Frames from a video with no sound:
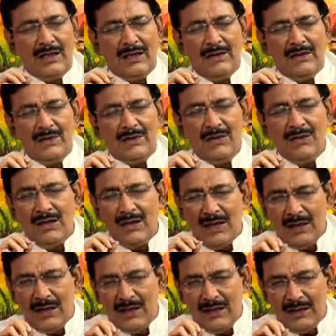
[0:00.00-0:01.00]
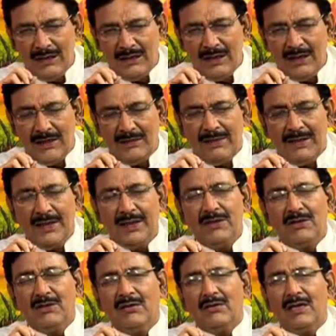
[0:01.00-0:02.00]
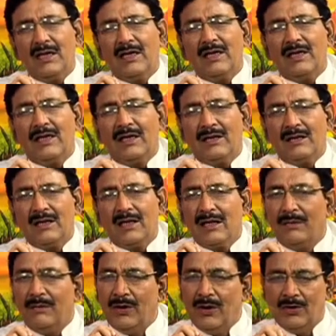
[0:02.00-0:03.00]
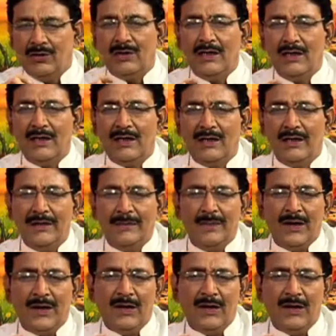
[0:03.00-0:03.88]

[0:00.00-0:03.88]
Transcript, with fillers: एक दुनिया की ऐसी दवा है जो घर घर तक पहुंच गई है